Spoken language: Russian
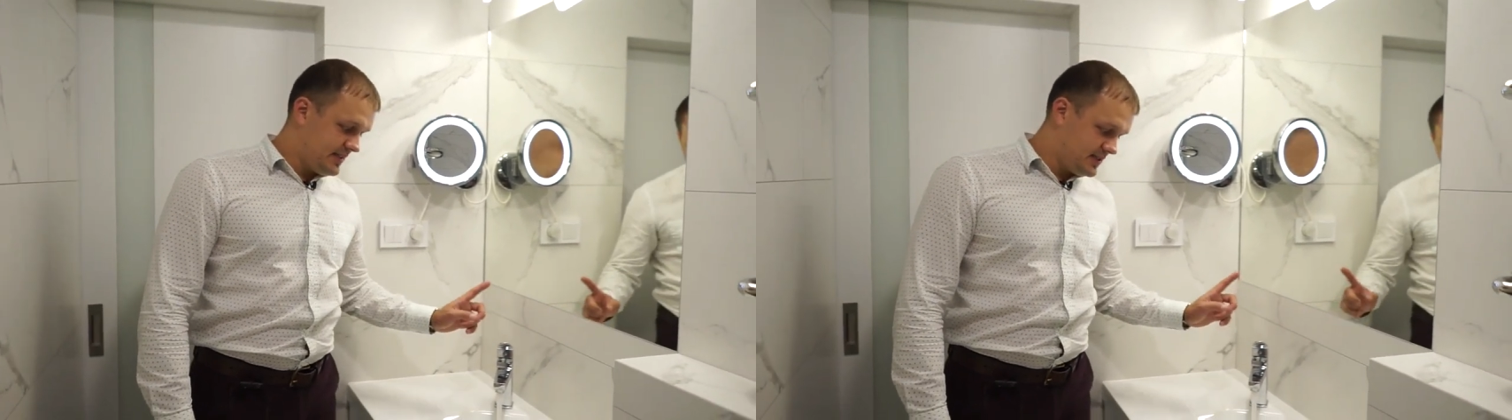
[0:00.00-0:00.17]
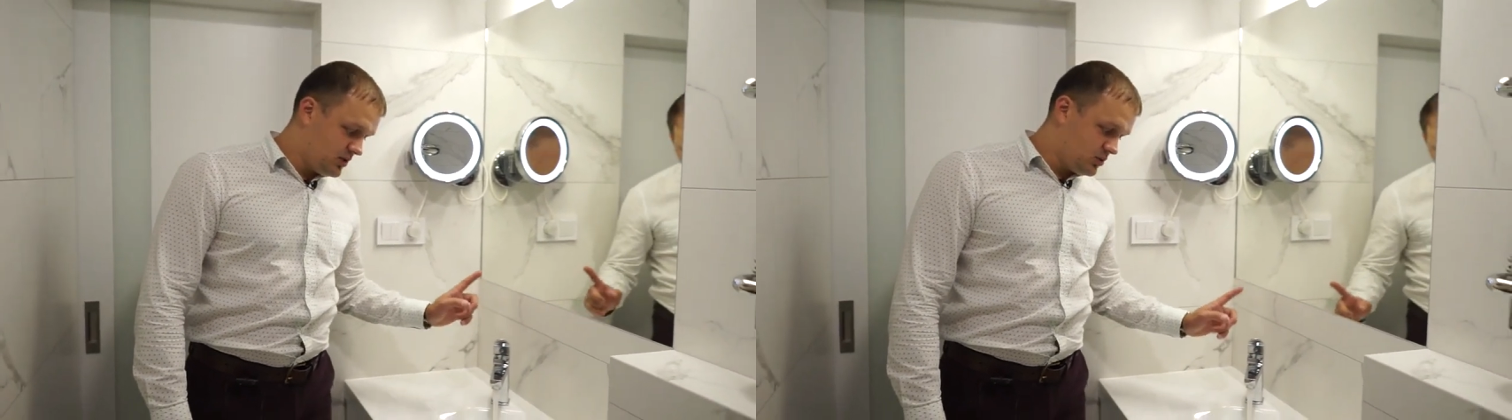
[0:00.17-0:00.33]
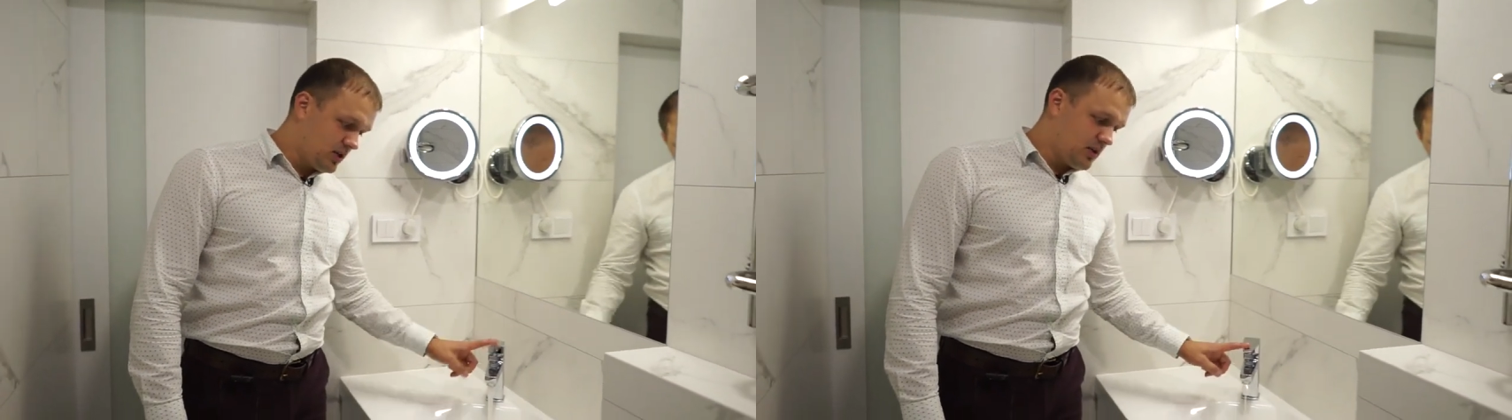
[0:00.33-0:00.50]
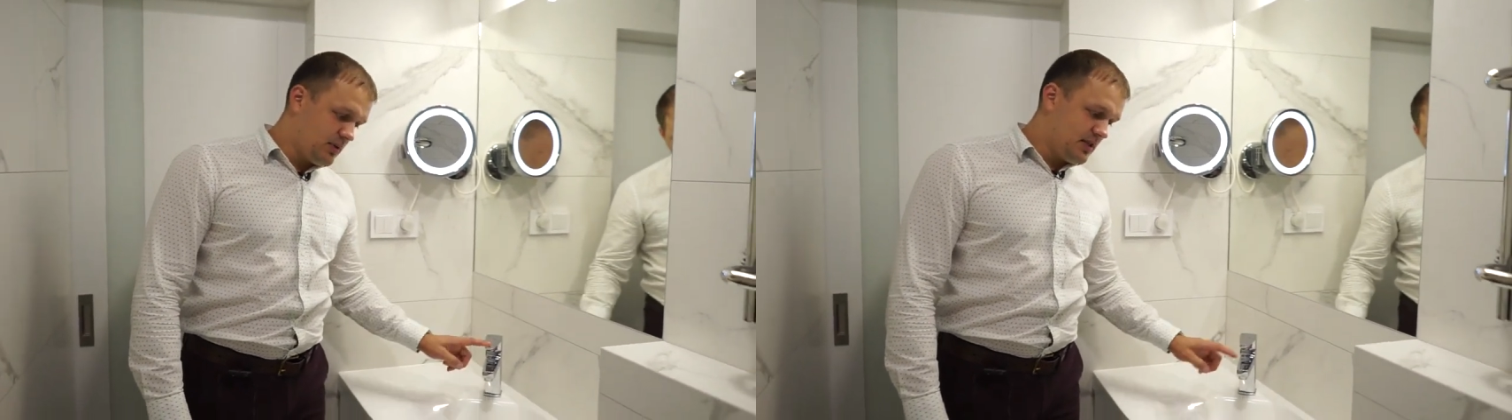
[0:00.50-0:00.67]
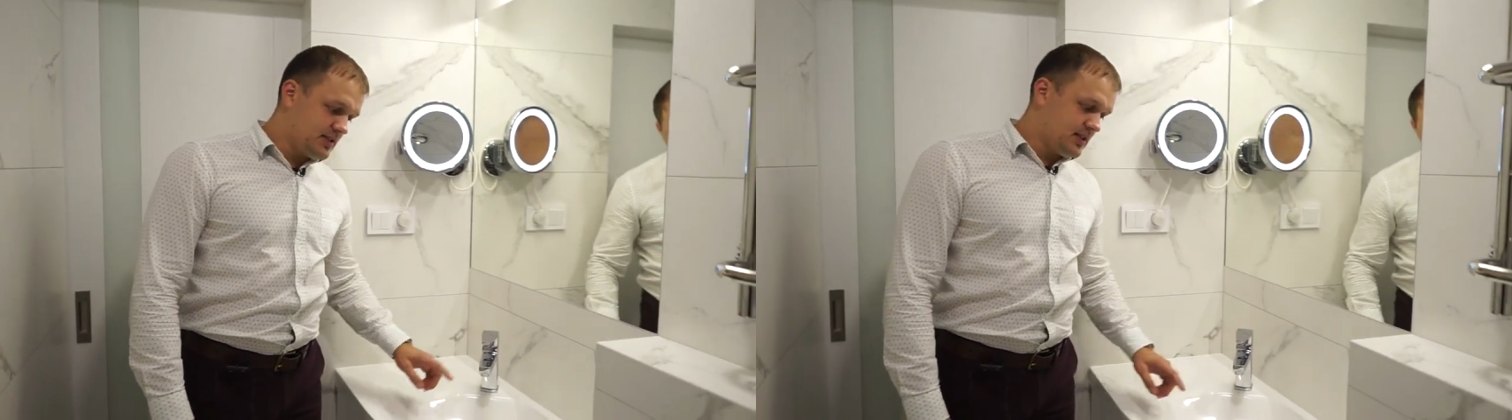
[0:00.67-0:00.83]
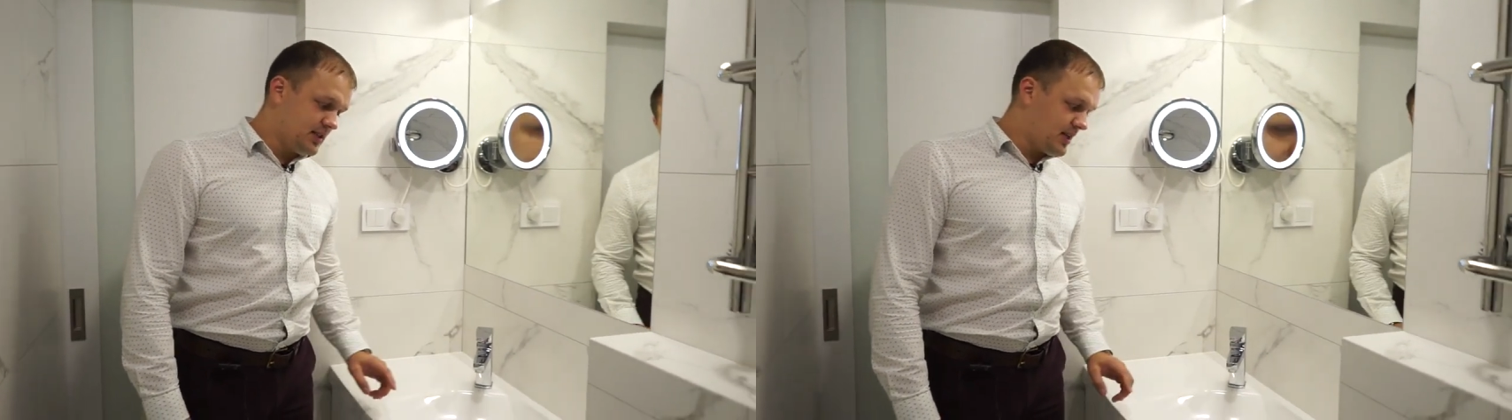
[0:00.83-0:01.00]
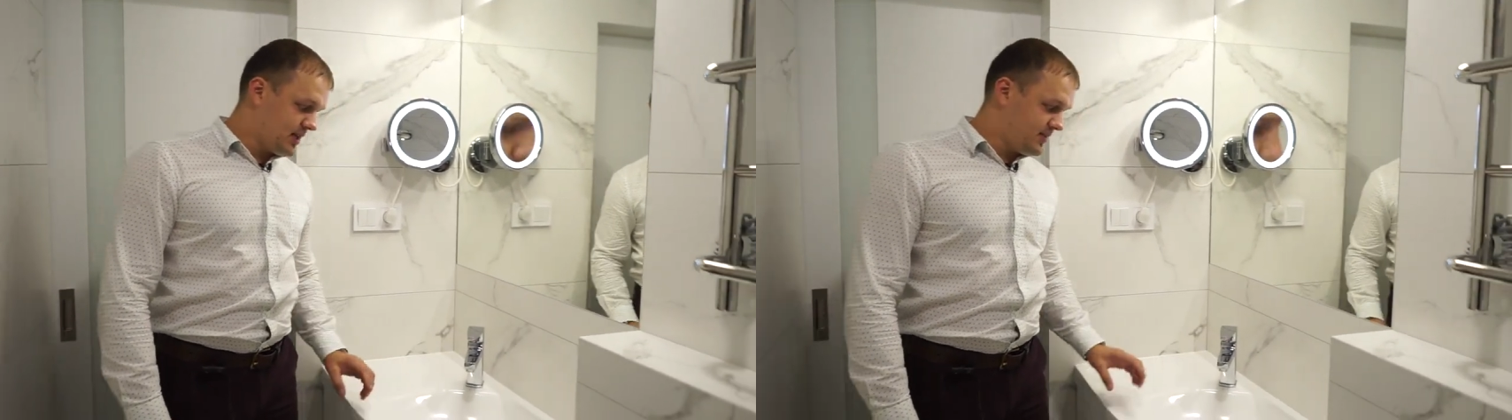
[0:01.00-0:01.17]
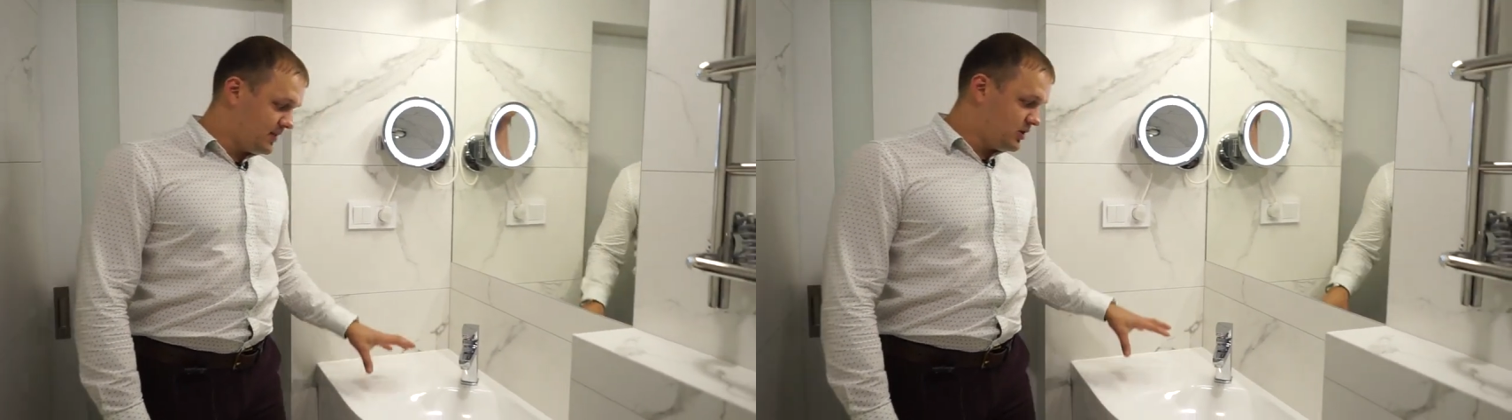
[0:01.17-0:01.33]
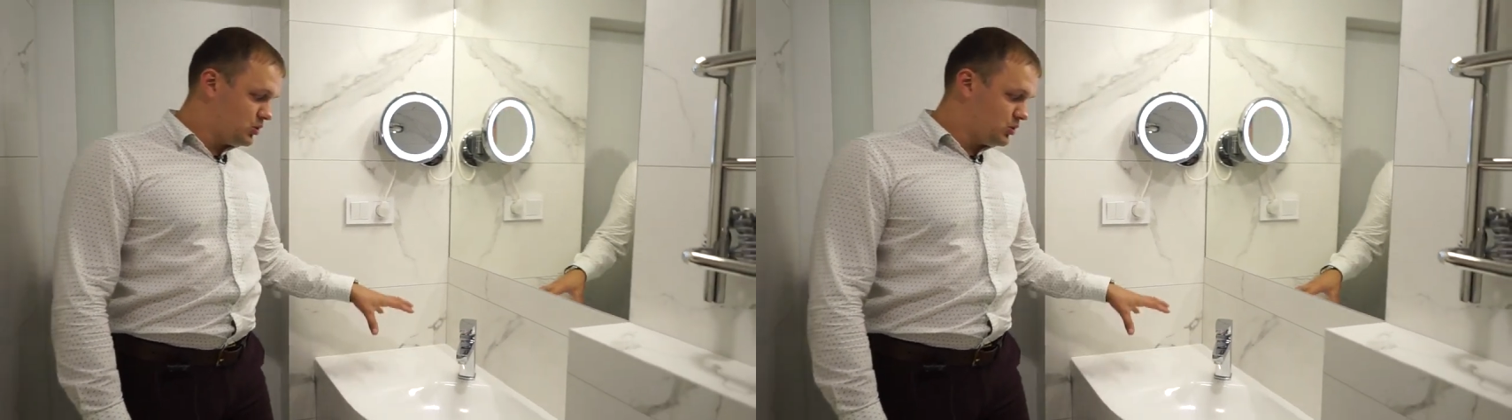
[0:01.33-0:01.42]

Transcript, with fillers: есть не только полноценная раковина,